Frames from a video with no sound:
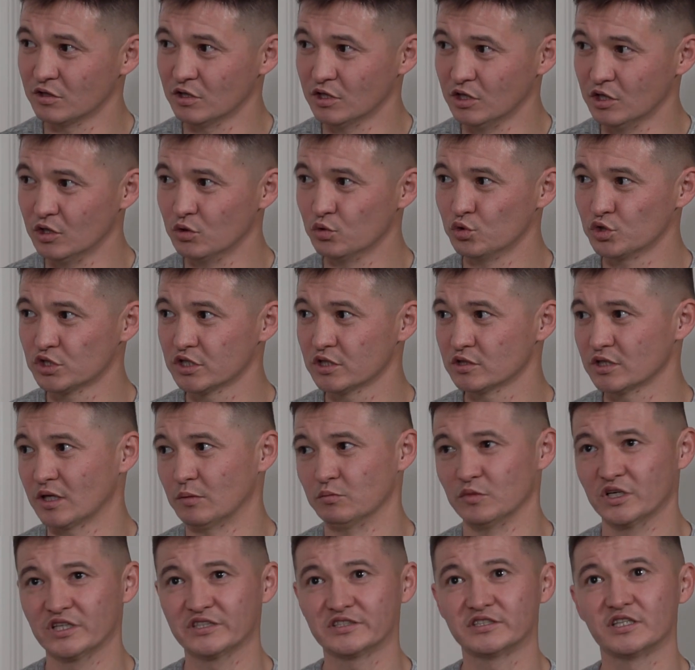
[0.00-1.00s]
и уже
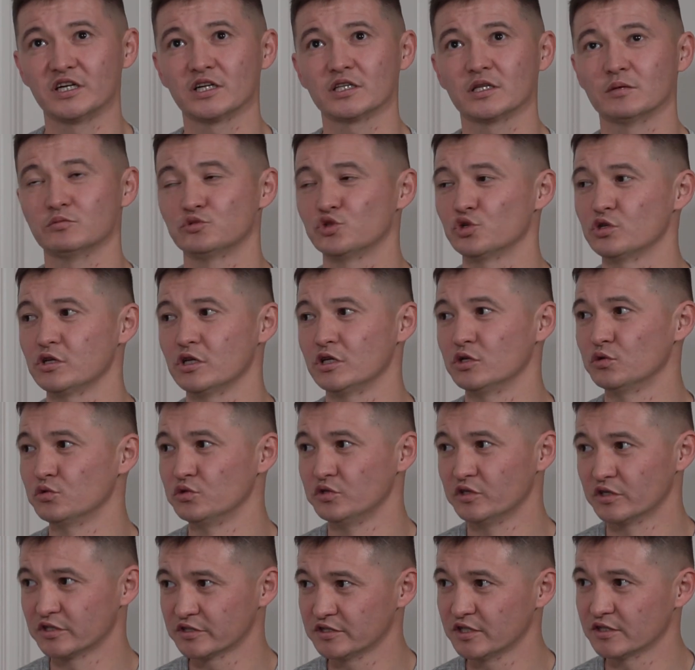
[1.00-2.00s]
там экстерном чуть ли не
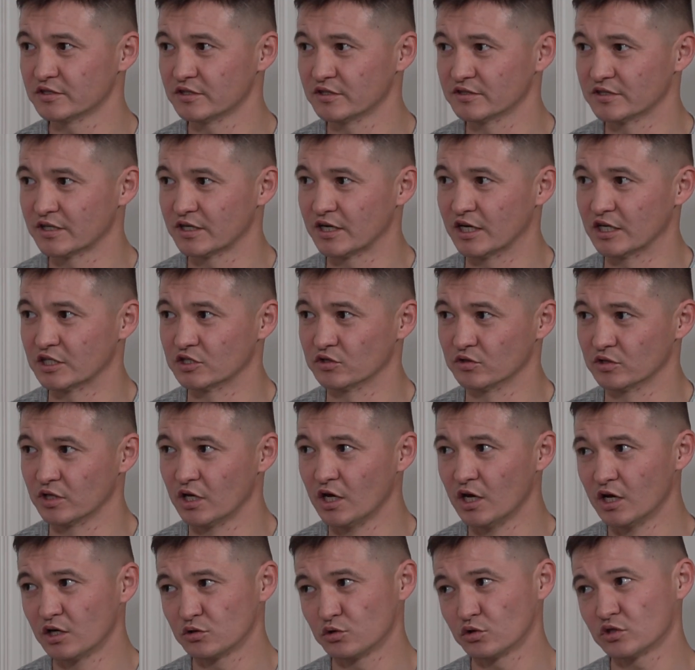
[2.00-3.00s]
университеты заканчивает.
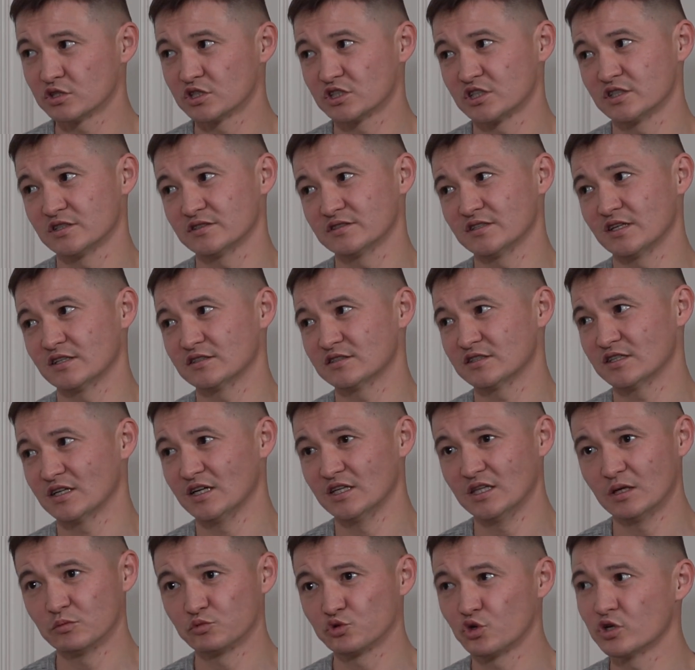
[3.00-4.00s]
Кто-то к 16
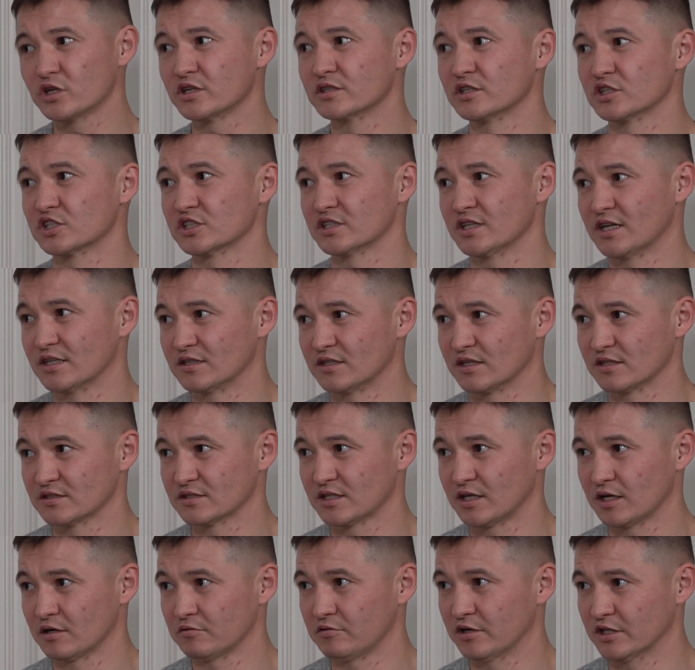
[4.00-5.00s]
годам только начинает
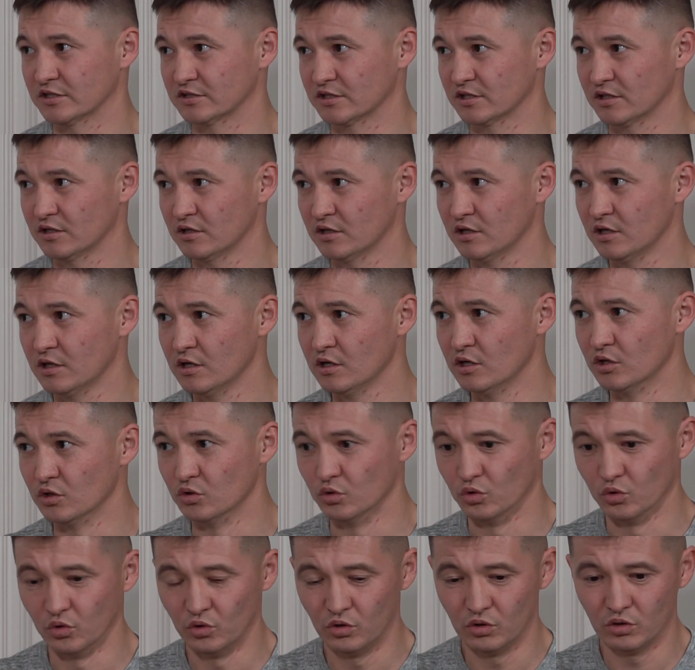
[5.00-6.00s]
раскрываться.
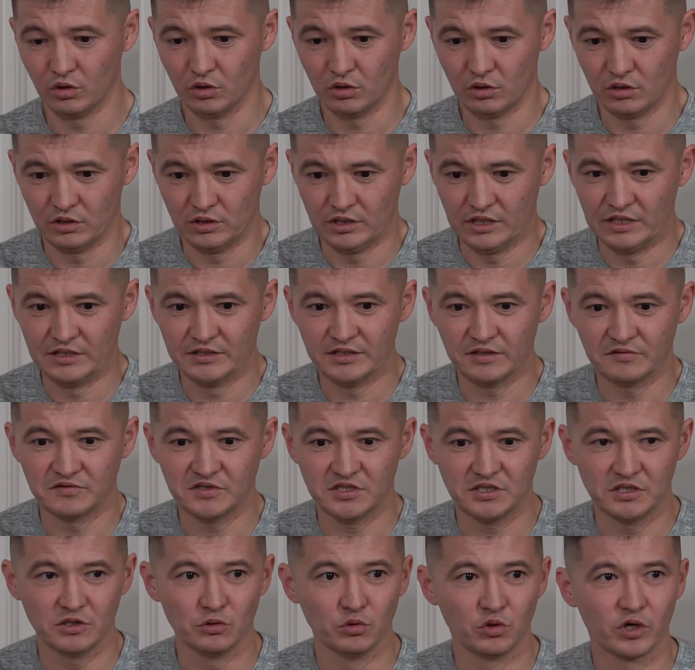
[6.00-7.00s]
Но из-за в
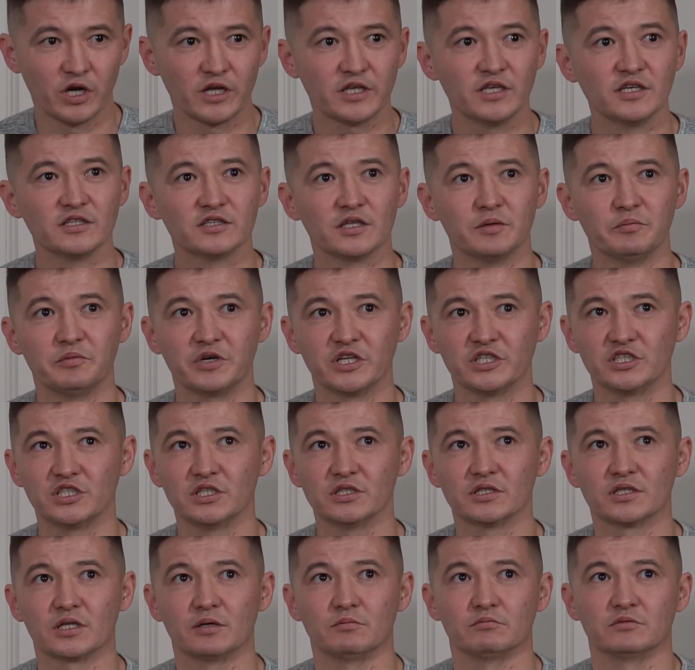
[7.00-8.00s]
силу каких-то
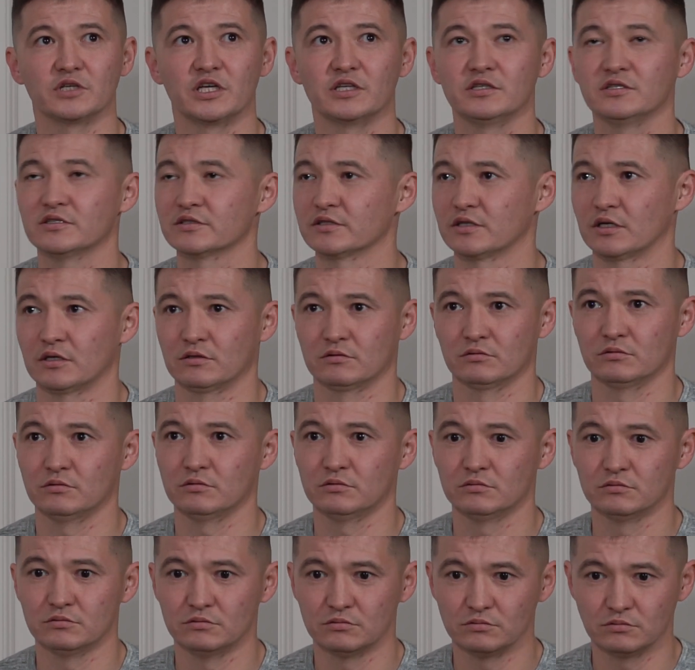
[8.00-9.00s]
причин, там, я не знаю,
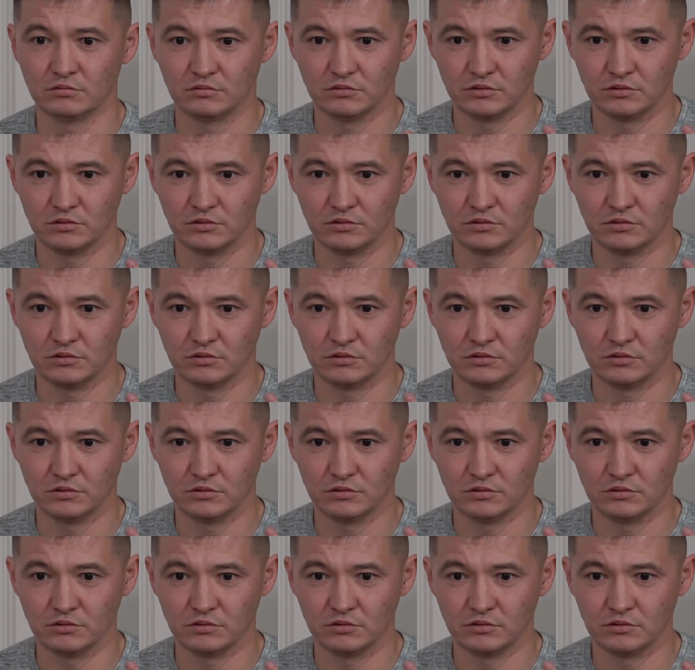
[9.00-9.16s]
ну,